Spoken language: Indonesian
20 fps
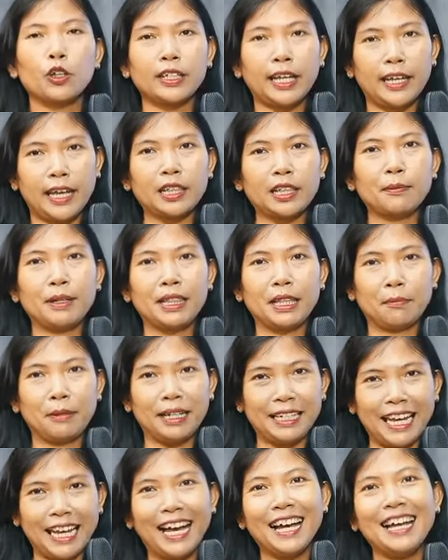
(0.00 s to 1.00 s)
kuatnya ya
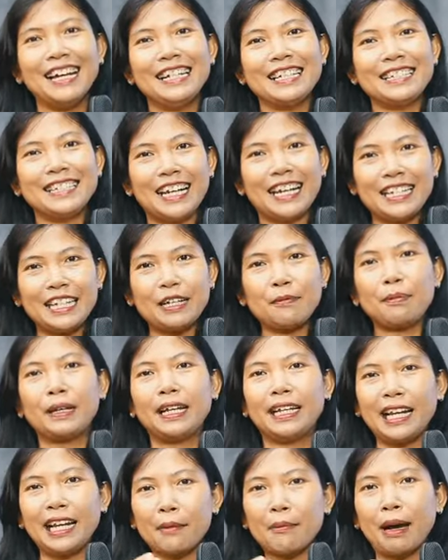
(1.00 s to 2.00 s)
teman-teman ya. ya. Jadi
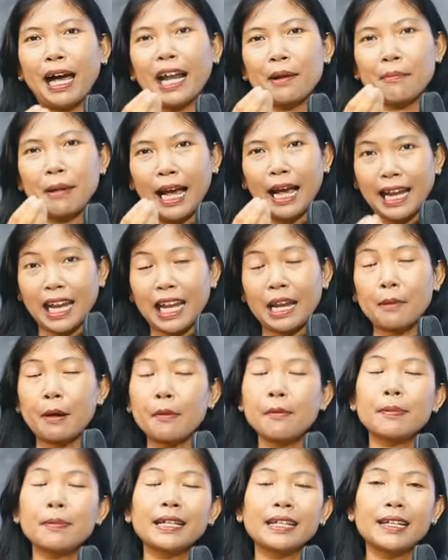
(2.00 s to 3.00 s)
pilihlah makanan-makanan
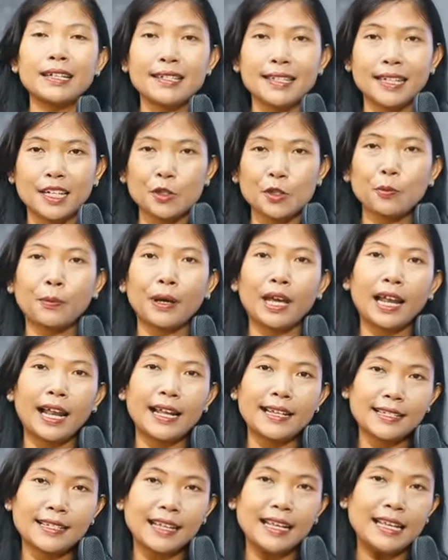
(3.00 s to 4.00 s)
yang memang bergizi supaya
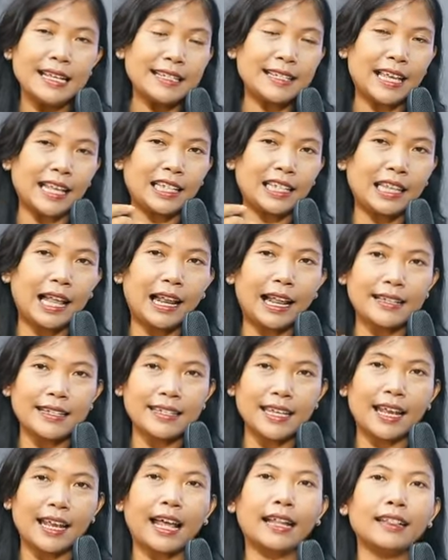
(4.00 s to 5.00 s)
saat kita
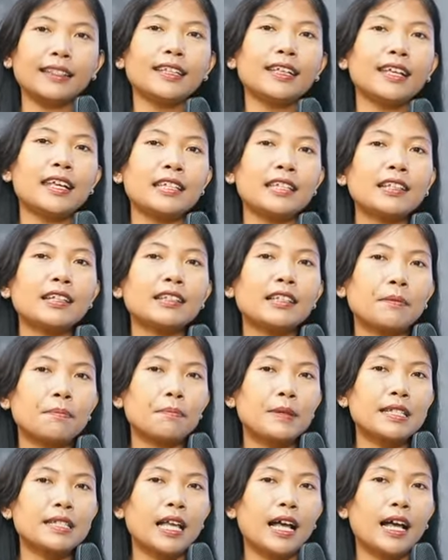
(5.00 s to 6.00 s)
lansia nanti kita tetap
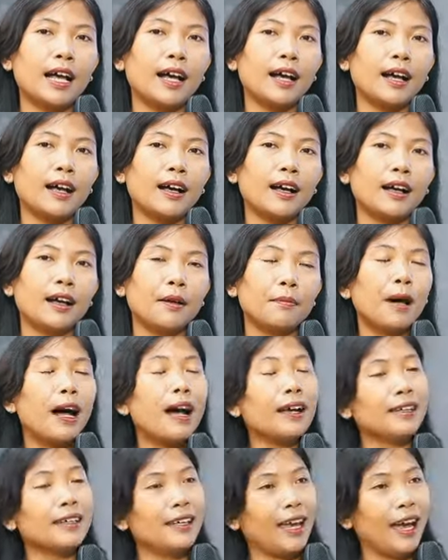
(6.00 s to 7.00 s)
bisa
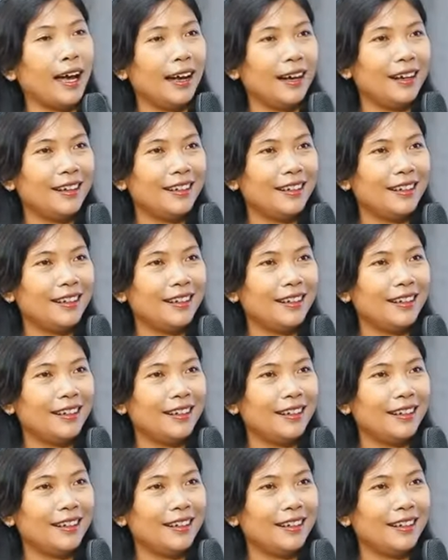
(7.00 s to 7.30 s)
bahagia.